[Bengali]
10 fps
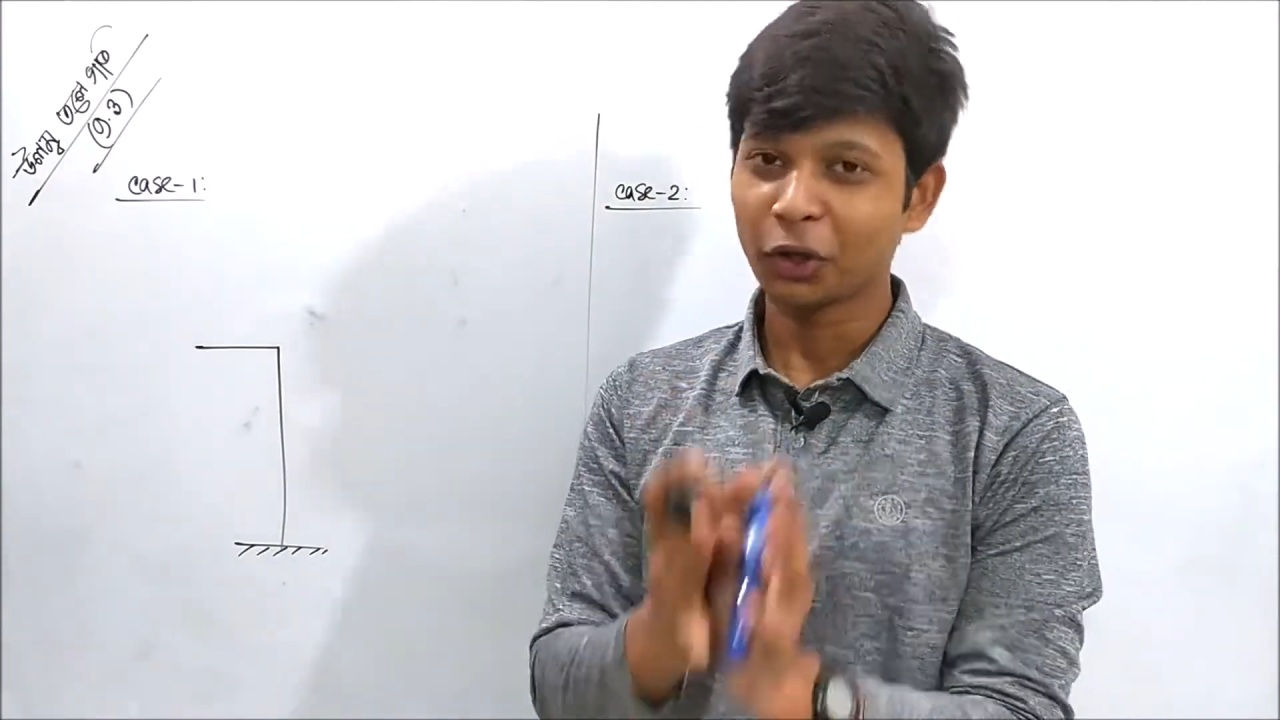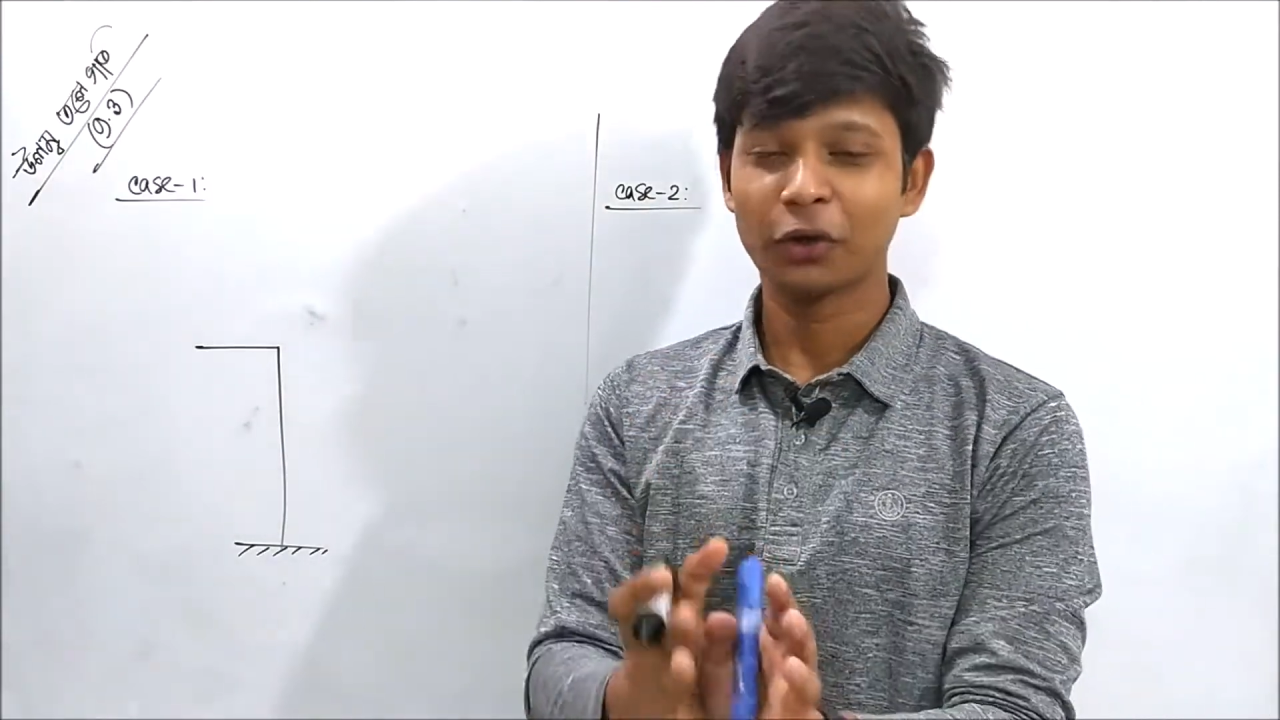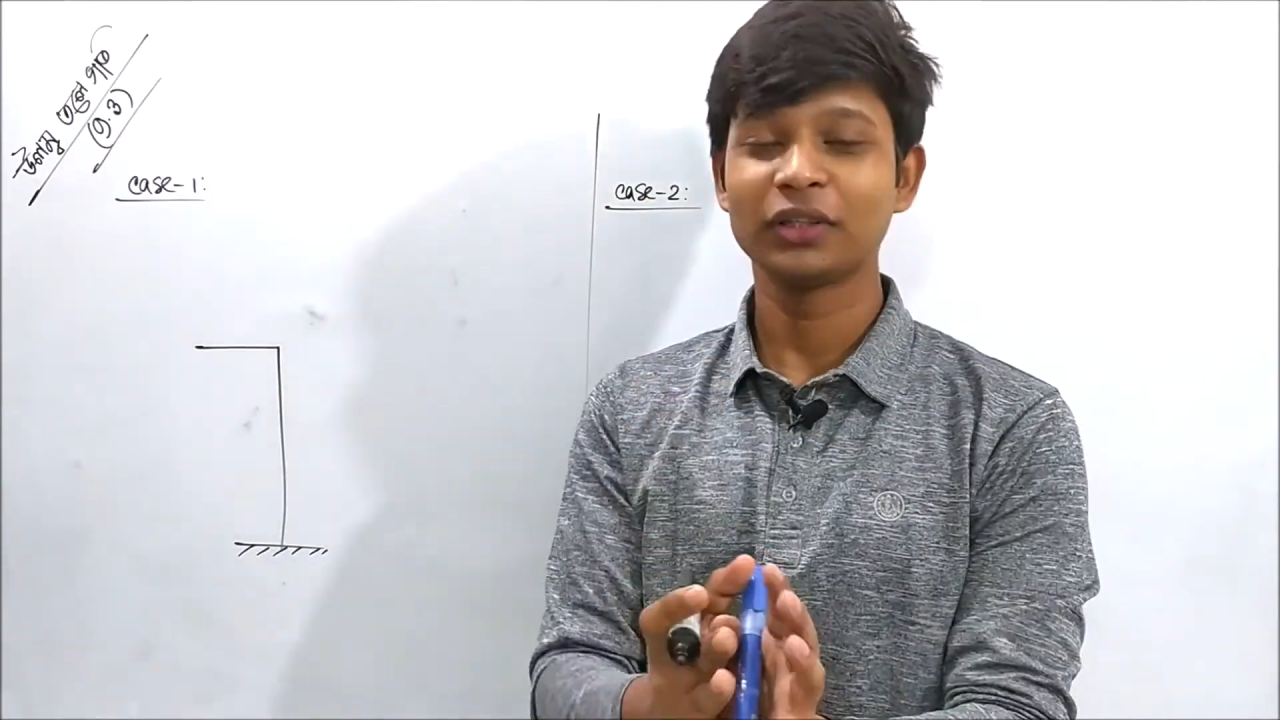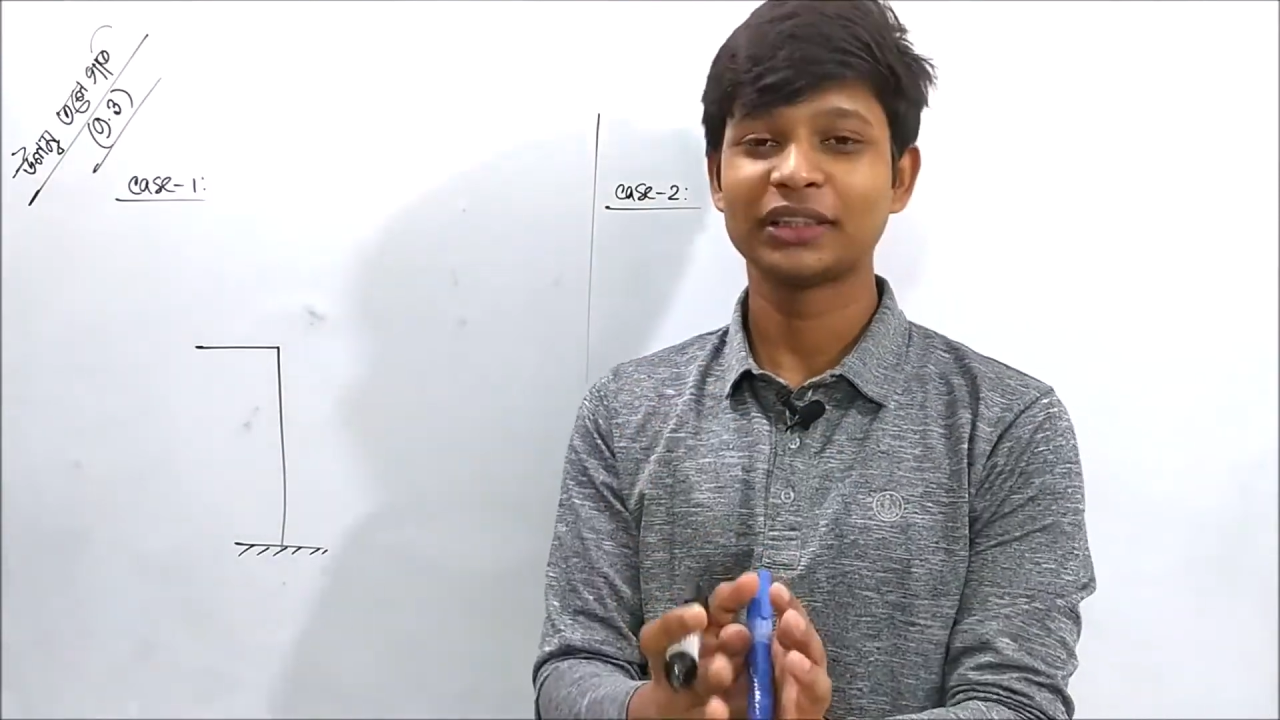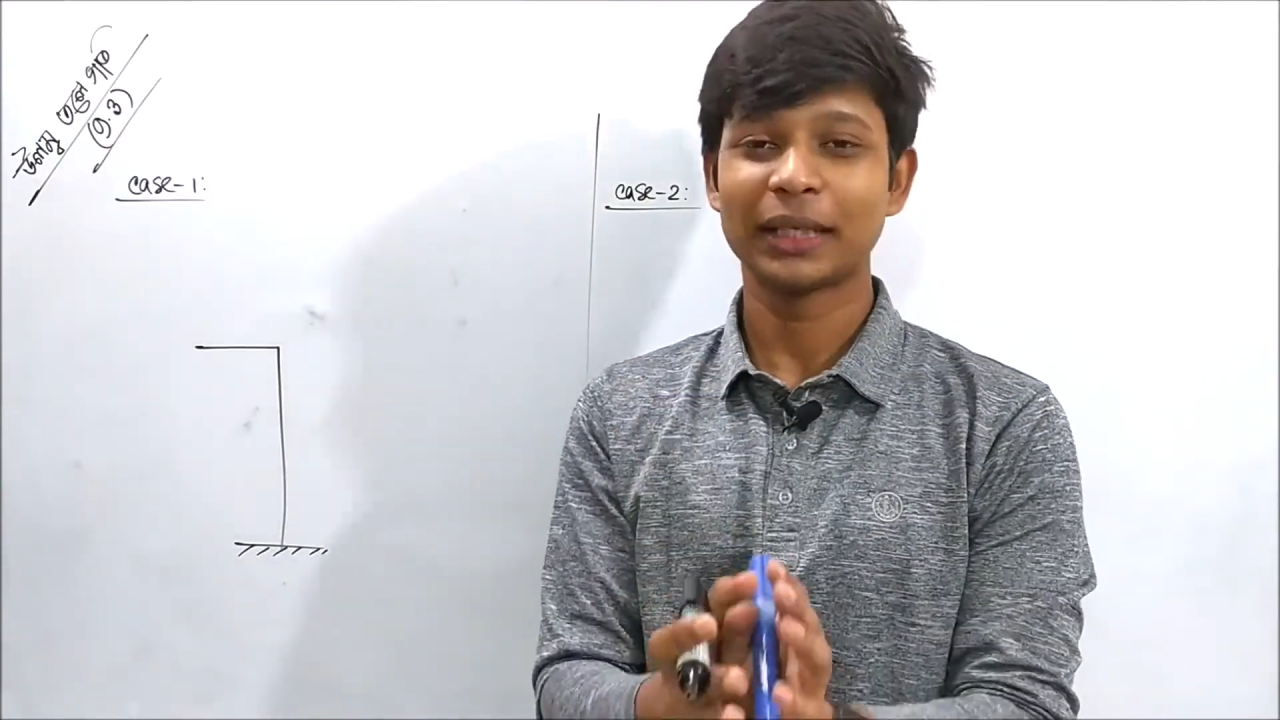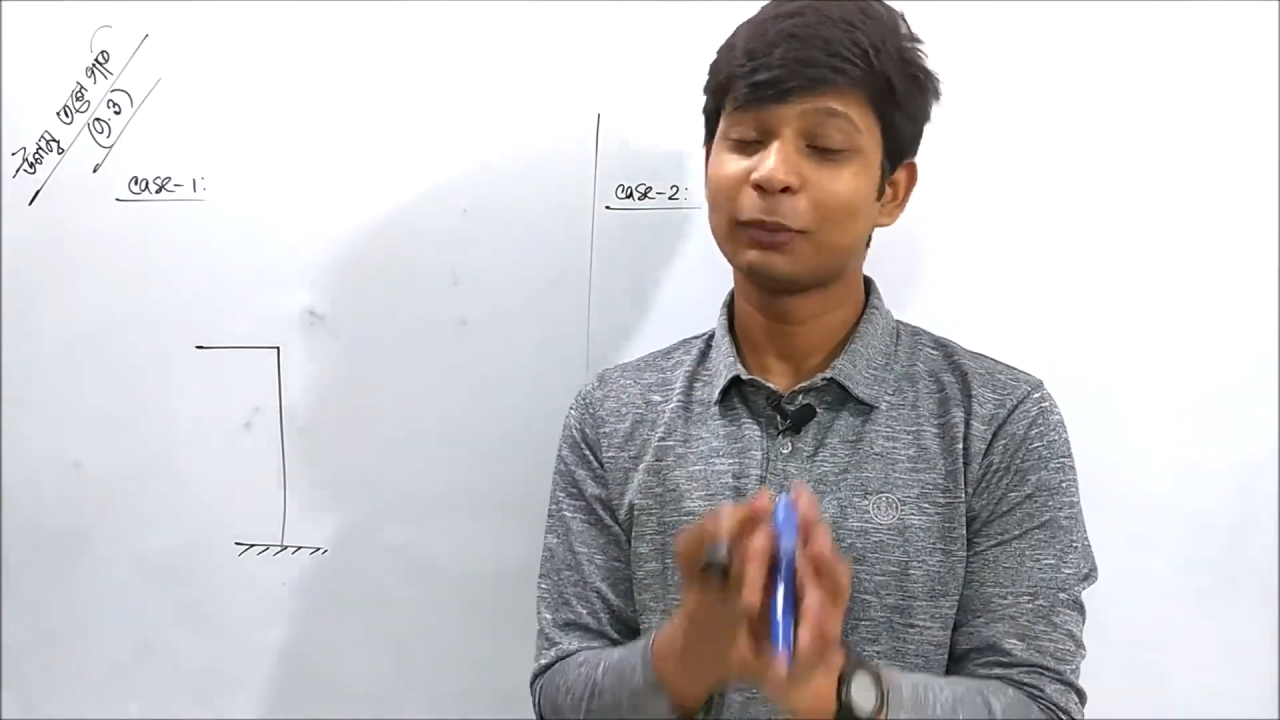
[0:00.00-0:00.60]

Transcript: সহজ